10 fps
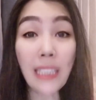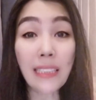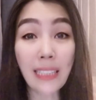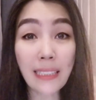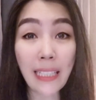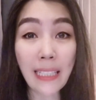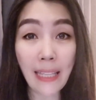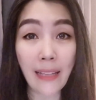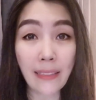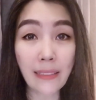na
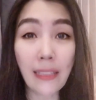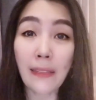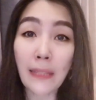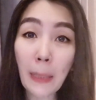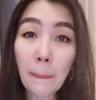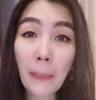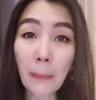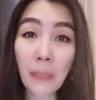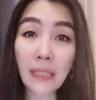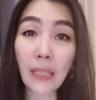dahilan ng
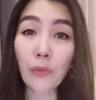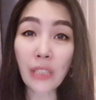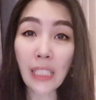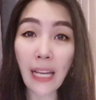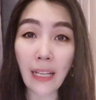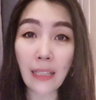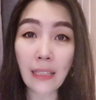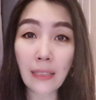pagbitaw nila